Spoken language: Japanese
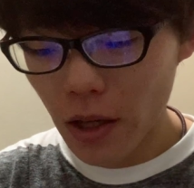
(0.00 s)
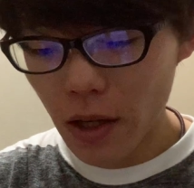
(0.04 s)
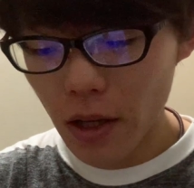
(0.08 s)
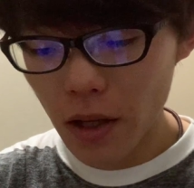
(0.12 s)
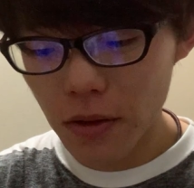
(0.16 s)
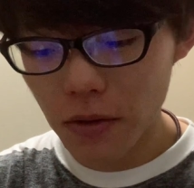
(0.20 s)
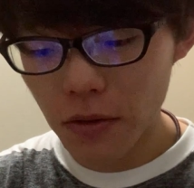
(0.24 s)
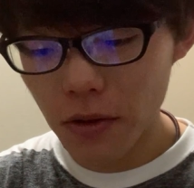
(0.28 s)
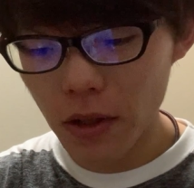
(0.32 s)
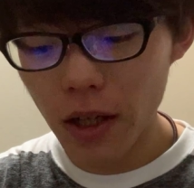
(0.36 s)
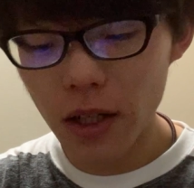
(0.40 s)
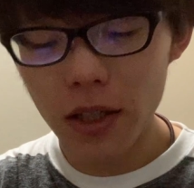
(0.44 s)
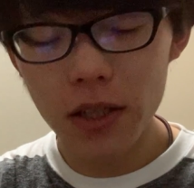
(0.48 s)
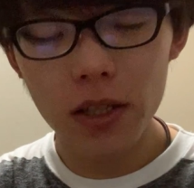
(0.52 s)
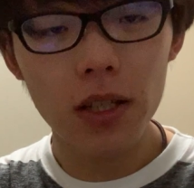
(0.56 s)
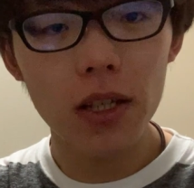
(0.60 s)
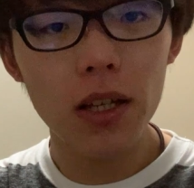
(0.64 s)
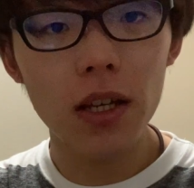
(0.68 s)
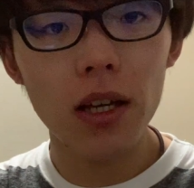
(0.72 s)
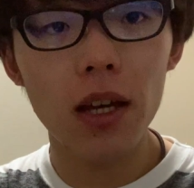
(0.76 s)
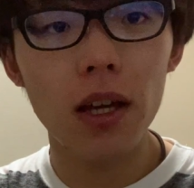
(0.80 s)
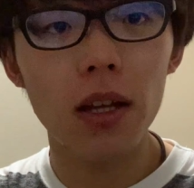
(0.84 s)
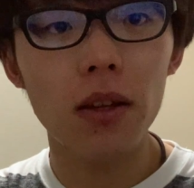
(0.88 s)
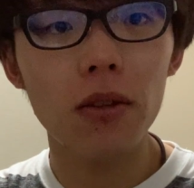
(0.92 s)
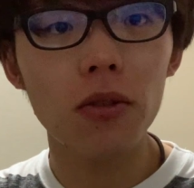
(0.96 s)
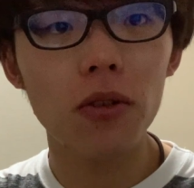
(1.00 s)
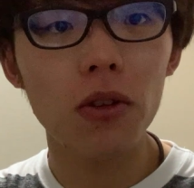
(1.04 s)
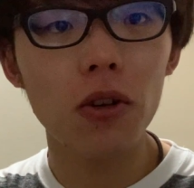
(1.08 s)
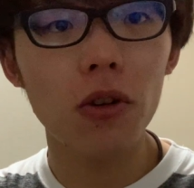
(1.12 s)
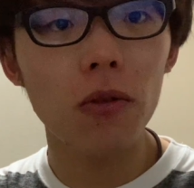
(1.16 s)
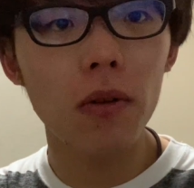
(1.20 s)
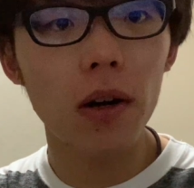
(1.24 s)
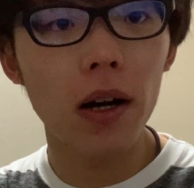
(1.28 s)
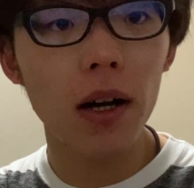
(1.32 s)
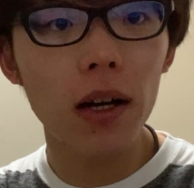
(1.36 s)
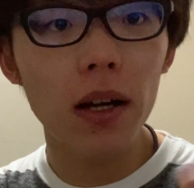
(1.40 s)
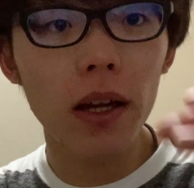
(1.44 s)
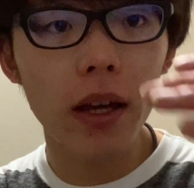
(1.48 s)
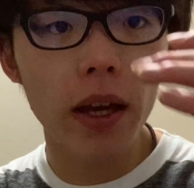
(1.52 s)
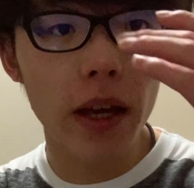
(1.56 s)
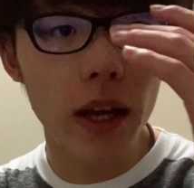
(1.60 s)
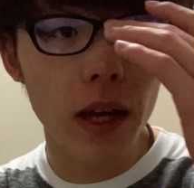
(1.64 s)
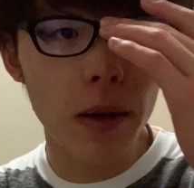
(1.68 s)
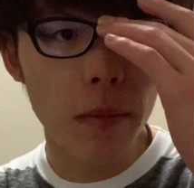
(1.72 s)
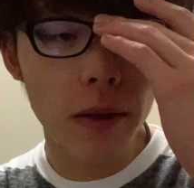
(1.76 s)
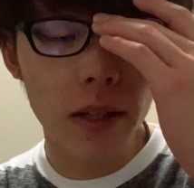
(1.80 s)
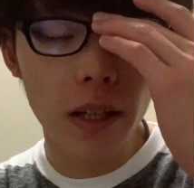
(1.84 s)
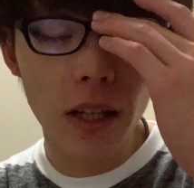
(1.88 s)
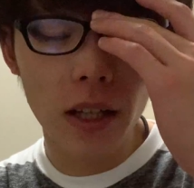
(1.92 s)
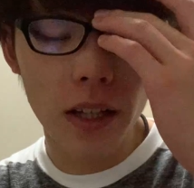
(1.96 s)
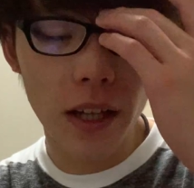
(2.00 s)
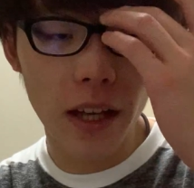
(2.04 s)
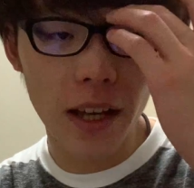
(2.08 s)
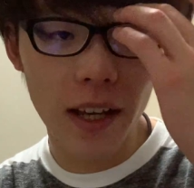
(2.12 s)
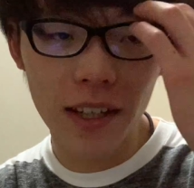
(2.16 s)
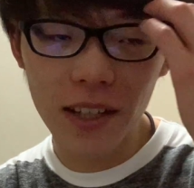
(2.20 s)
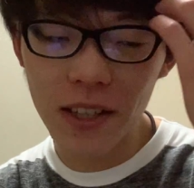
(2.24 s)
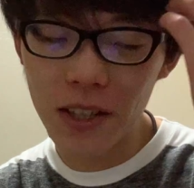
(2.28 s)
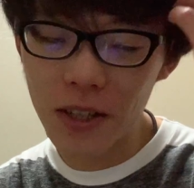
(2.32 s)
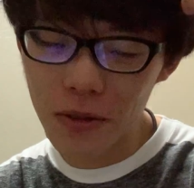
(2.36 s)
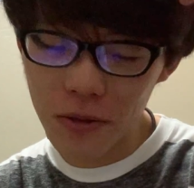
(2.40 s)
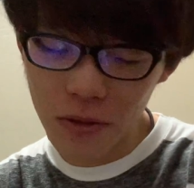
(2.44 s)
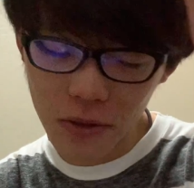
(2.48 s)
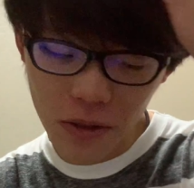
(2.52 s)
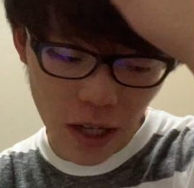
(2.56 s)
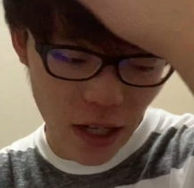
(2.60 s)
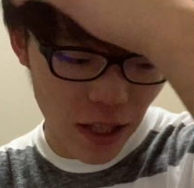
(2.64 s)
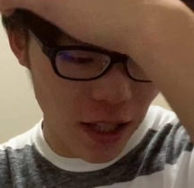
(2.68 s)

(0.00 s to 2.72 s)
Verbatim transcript: えー、そんな感じで、えっ、ー、と、今日は、えー、またね、9分くらい